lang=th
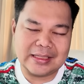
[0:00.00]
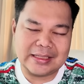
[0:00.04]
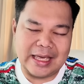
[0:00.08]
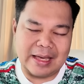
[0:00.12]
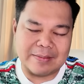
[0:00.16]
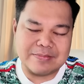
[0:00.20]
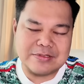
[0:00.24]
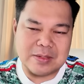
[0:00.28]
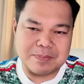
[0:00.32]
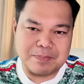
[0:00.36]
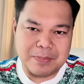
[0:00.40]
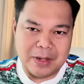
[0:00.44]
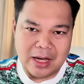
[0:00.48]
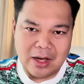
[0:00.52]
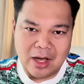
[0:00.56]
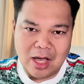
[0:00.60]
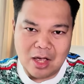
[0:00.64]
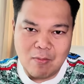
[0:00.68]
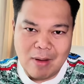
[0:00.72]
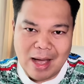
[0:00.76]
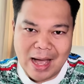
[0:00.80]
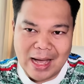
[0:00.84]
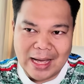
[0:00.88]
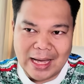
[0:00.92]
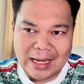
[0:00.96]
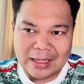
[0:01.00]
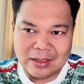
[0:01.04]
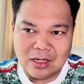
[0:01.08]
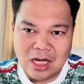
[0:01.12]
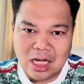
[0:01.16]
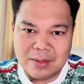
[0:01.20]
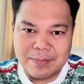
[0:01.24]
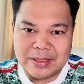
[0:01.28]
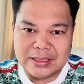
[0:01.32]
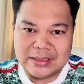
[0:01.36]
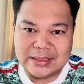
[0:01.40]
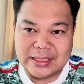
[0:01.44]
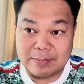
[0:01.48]
เกมสเปอร์ค่อยว่ากัน
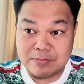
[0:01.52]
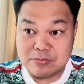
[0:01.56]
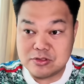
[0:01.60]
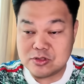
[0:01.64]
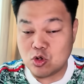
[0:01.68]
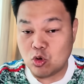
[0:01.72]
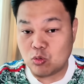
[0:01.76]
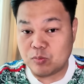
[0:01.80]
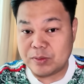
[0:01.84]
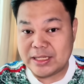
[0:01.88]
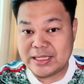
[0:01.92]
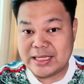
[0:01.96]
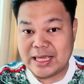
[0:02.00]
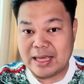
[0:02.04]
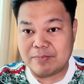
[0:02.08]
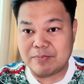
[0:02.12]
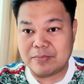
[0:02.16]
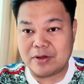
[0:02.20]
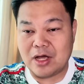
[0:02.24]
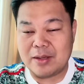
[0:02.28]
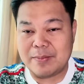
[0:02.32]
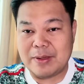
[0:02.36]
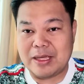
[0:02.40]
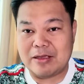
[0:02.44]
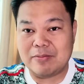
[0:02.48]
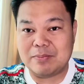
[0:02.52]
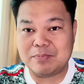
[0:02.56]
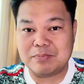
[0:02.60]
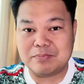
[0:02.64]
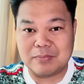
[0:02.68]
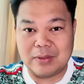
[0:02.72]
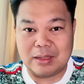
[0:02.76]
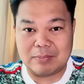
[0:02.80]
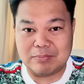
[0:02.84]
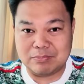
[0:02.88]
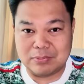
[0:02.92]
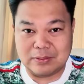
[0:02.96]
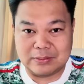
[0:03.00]
ค่อยไปเต็มสูบในเกมค่อยไป
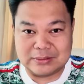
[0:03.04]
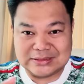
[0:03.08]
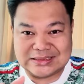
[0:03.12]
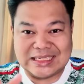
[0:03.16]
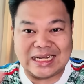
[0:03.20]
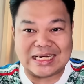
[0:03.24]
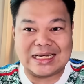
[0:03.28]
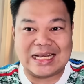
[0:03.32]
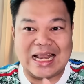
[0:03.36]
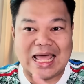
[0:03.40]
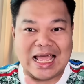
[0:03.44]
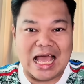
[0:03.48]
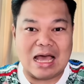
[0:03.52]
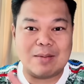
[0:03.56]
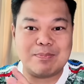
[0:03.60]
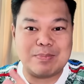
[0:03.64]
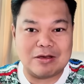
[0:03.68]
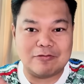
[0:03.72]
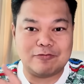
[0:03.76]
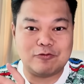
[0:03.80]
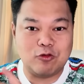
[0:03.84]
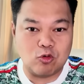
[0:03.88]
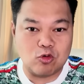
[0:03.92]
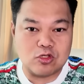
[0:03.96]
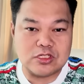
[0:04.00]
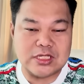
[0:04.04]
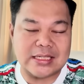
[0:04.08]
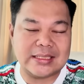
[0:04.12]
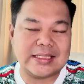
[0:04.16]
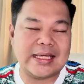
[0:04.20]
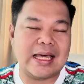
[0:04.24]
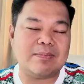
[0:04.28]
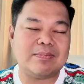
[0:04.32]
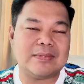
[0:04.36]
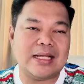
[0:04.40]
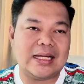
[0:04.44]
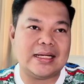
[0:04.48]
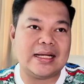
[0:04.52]
จัดไลน์อัพแบบฟูลเซต
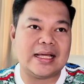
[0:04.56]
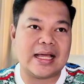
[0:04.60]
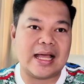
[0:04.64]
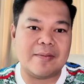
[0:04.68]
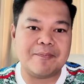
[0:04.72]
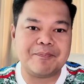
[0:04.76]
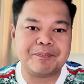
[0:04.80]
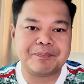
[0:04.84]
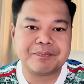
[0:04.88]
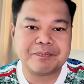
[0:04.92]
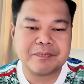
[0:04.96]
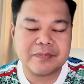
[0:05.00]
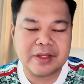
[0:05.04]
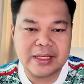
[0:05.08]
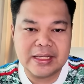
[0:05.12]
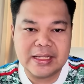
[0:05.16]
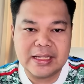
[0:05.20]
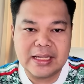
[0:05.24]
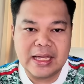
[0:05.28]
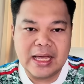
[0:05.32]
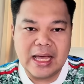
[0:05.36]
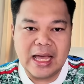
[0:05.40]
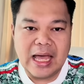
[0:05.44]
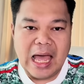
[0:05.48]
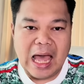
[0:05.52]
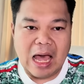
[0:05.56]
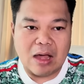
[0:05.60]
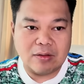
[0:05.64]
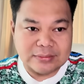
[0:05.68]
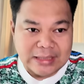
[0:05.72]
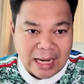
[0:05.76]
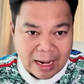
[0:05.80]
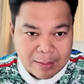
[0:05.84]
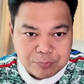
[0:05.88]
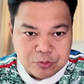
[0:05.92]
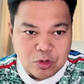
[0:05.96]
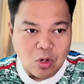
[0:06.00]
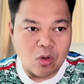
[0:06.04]
เกมนั้นนะครับเอา
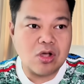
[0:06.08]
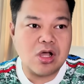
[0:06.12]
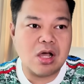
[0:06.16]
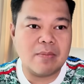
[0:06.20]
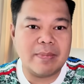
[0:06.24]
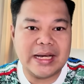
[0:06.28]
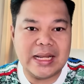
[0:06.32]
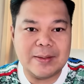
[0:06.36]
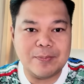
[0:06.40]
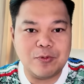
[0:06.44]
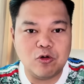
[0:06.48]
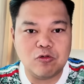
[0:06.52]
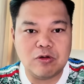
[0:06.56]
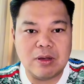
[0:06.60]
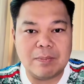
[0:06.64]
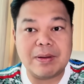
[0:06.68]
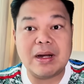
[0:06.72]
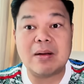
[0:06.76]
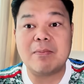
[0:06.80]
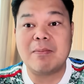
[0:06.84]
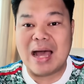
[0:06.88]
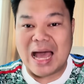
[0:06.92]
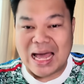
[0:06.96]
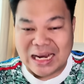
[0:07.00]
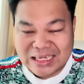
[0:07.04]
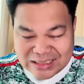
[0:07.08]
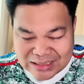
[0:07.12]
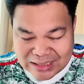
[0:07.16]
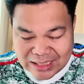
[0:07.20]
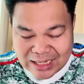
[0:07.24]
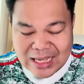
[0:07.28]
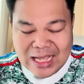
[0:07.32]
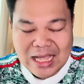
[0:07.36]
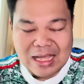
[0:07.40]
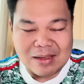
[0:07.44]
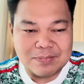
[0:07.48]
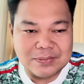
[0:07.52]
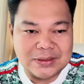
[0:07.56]
ตามตรงก็ไม่ได้พูดว่าประมาท
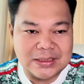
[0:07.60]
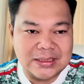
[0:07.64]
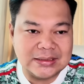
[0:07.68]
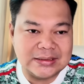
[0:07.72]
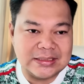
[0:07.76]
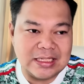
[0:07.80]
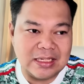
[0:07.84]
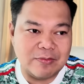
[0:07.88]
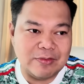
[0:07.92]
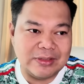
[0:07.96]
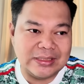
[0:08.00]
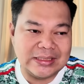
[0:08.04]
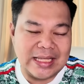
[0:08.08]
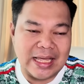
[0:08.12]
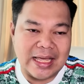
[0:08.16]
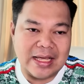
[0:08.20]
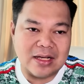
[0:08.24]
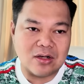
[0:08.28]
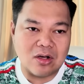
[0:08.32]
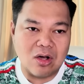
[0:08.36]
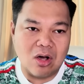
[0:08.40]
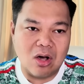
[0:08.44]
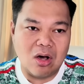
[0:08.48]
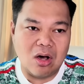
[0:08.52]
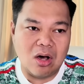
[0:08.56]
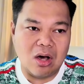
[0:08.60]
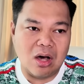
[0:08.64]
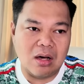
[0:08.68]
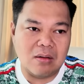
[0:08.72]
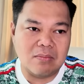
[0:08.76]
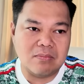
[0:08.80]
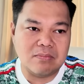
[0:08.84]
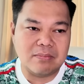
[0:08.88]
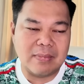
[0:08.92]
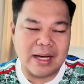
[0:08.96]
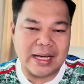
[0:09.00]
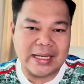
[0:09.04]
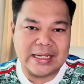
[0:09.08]
นะครับคือเทเวนเต้ก็
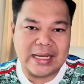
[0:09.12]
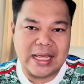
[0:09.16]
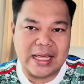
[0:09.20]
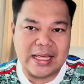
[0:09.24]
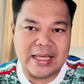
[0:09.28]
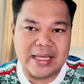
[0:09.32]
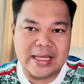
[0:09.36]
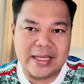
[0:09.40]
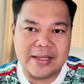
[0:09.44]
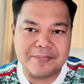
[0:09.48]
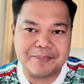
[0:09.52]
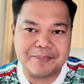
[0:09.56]
ไม่ได้